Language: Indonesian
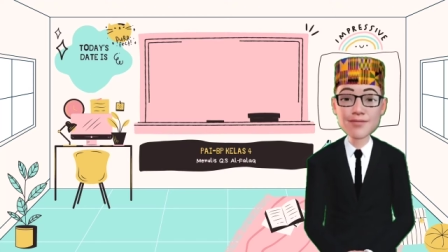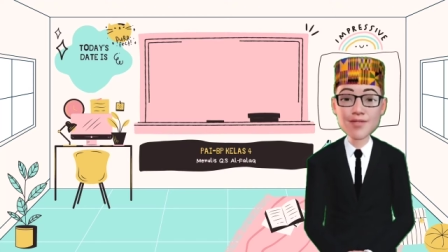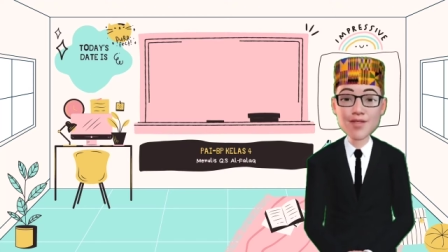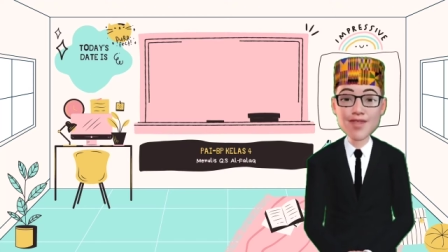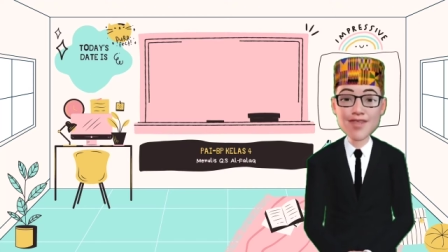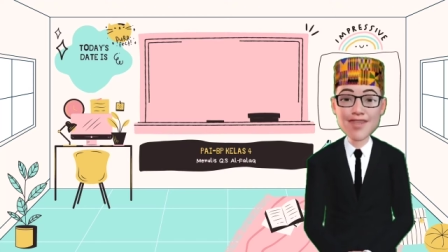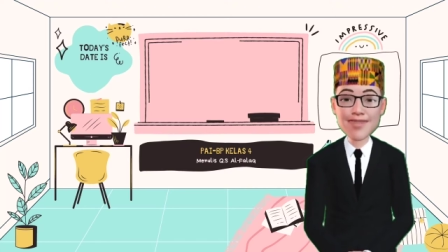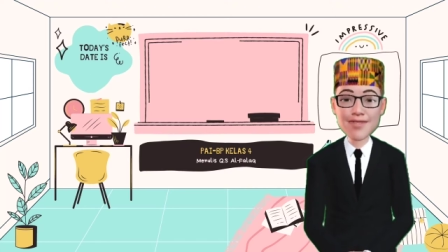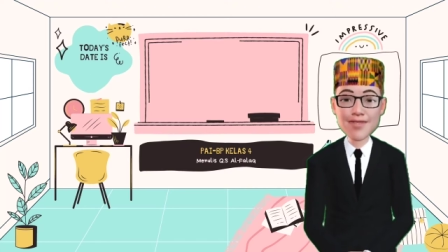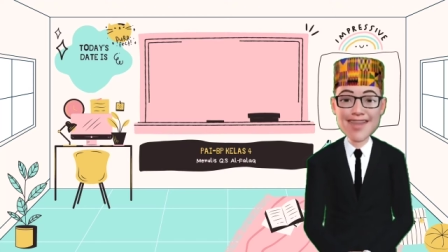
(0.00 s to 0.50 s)

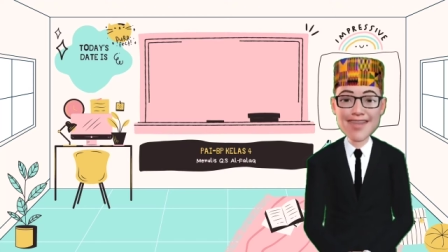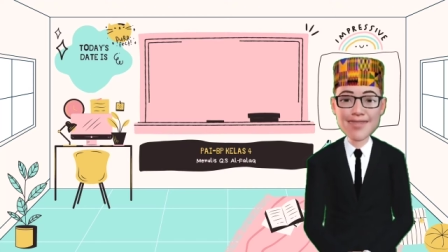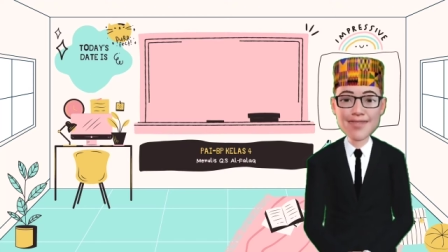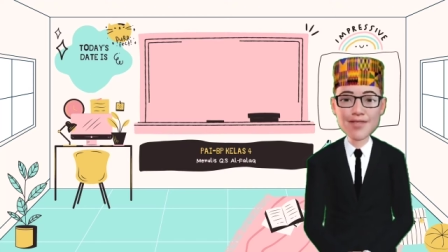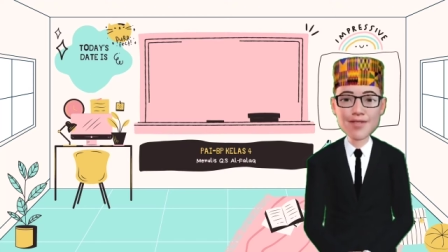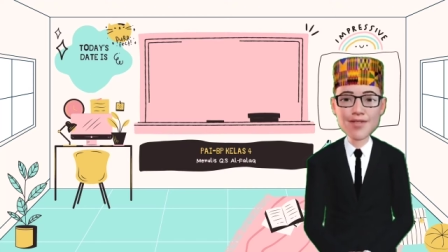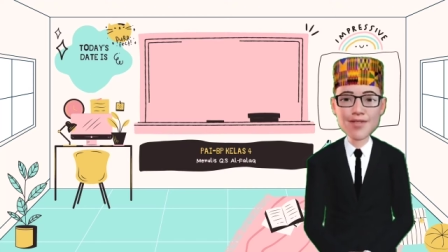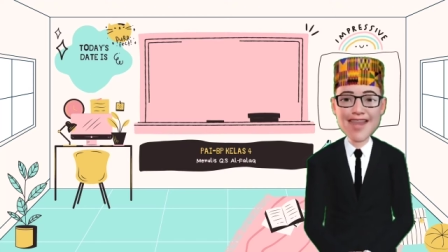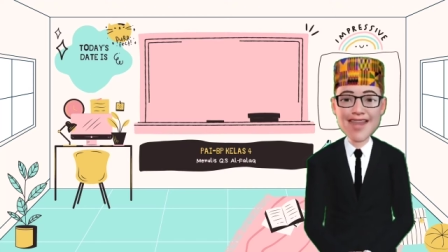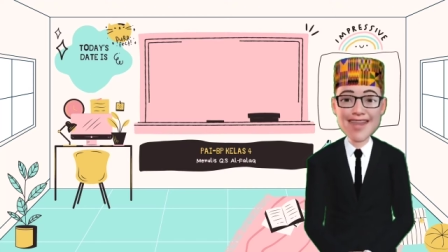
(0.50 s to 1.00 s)
tundukkan
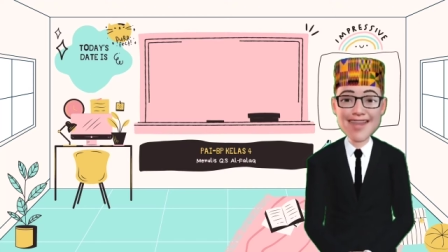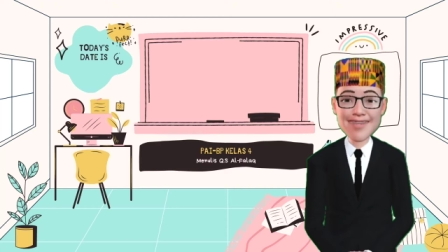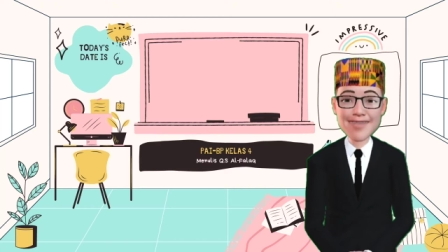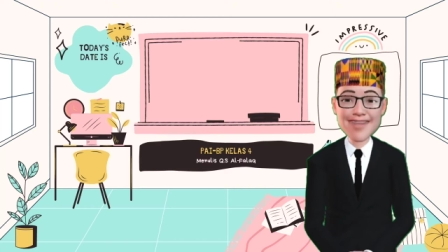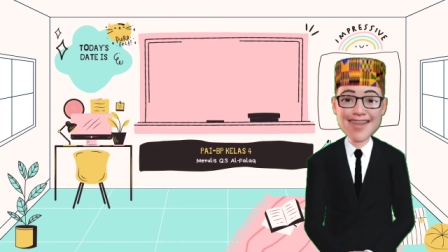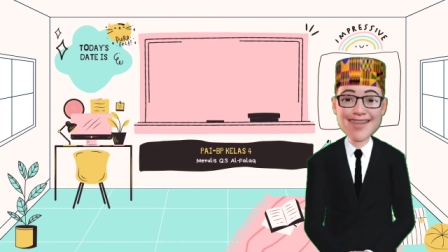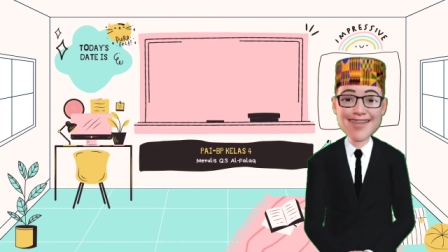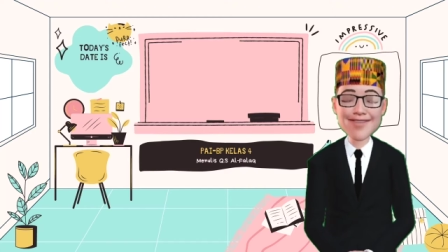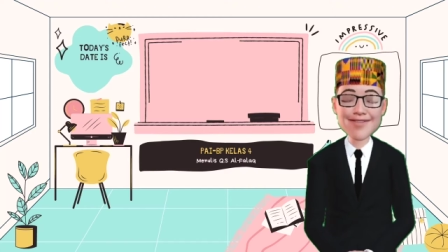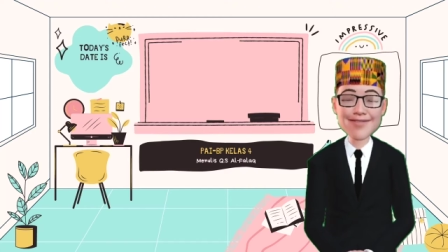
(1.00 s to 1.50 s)

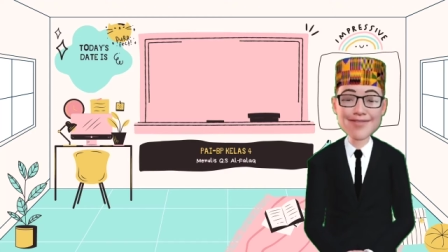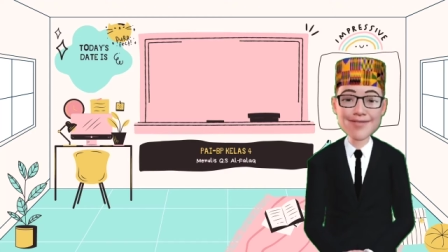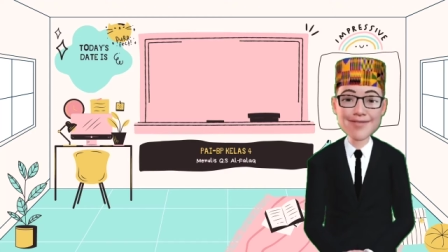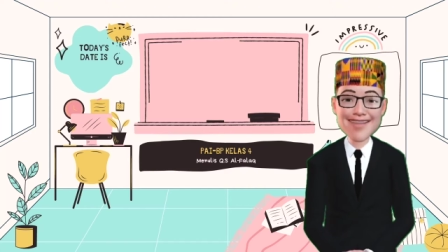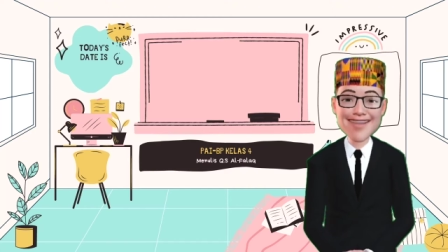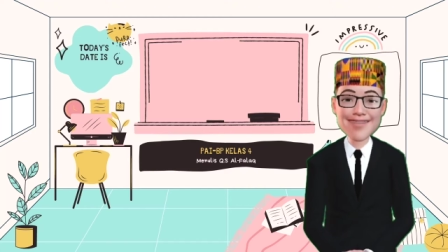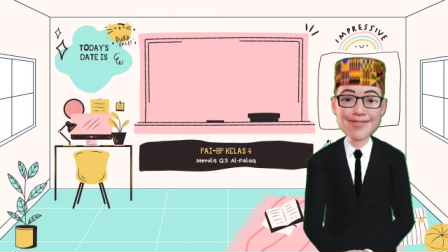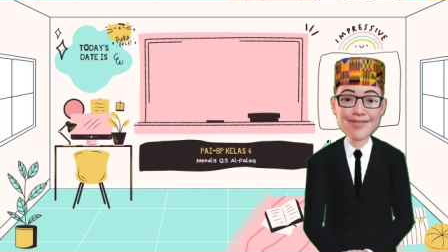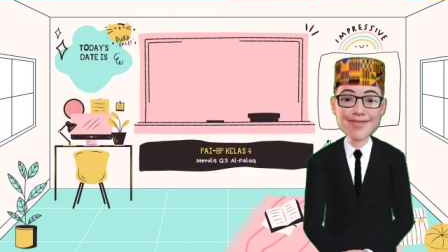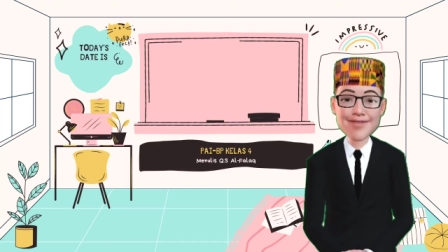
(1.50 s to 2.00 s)
kepala,
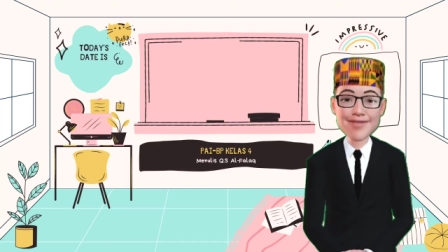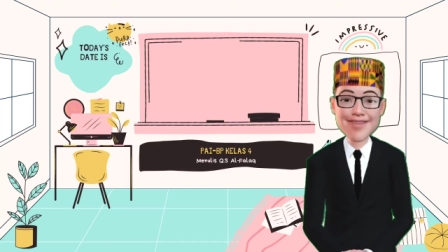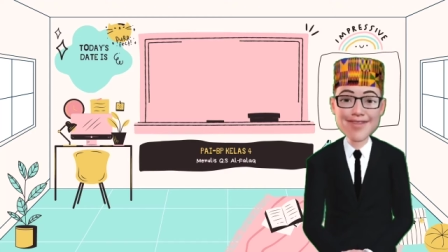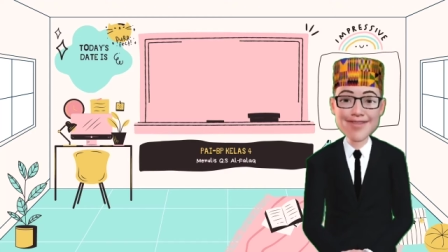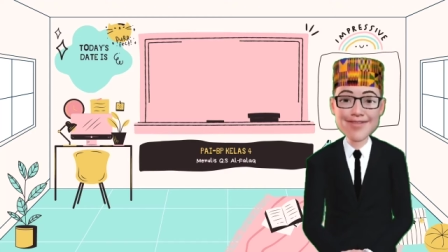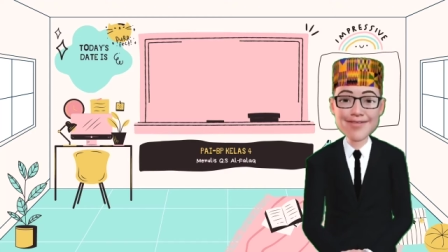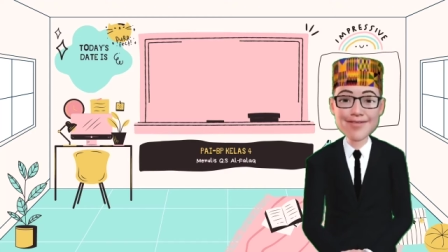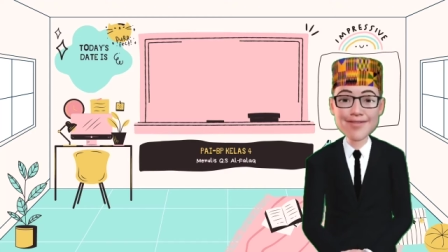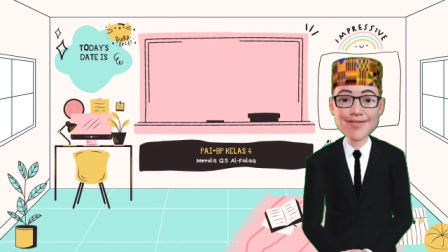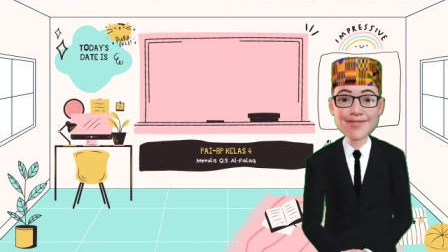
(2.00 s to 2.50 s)
let's
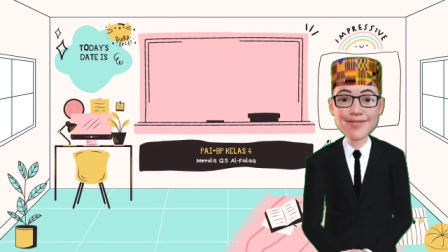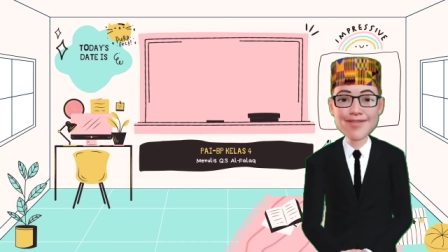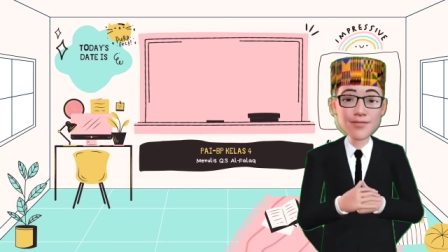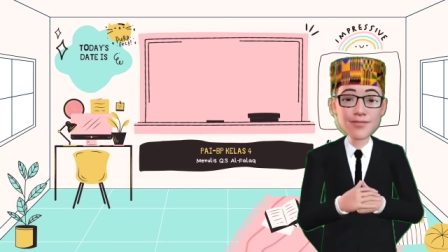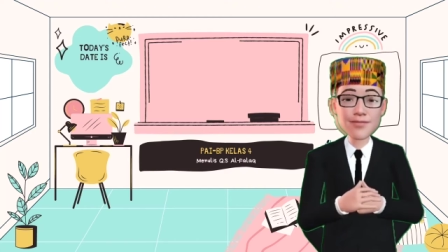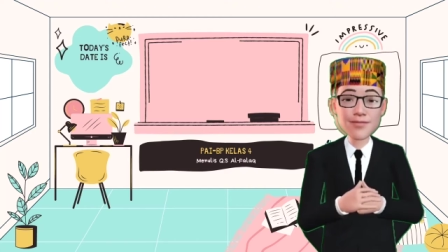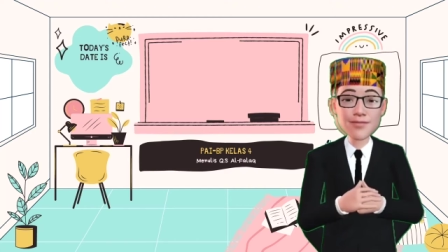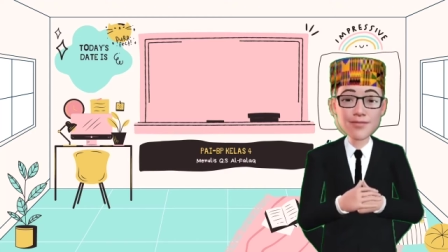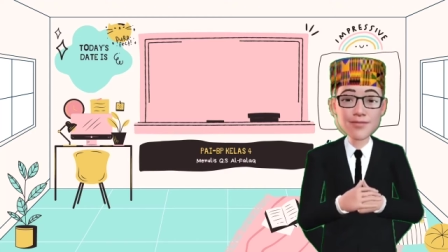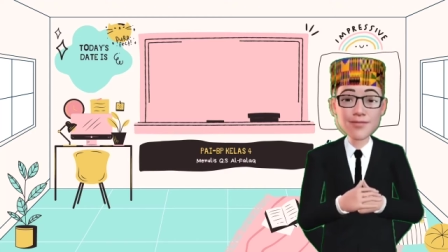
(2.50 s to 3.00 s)
pray
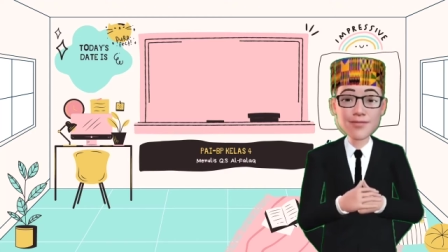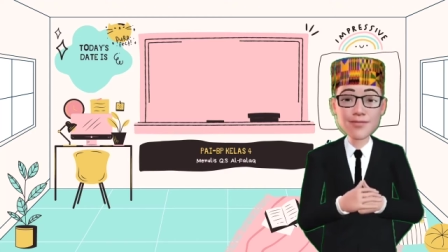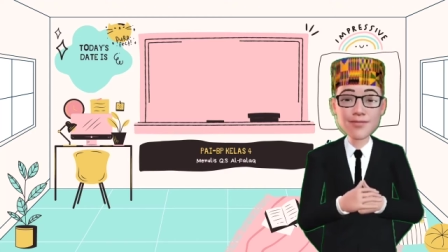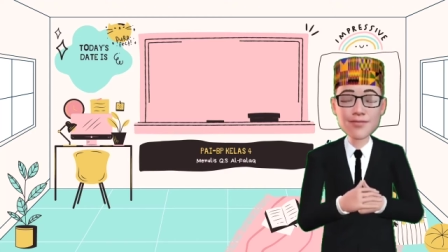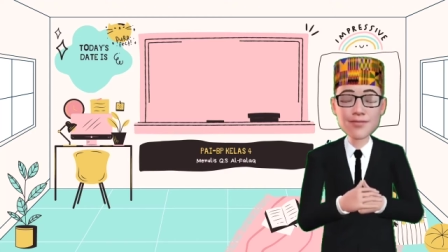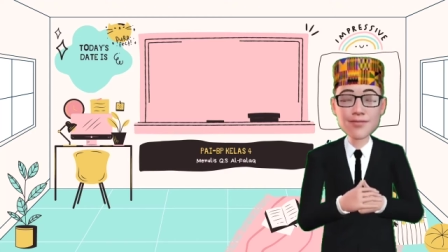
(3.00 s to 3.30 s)
together.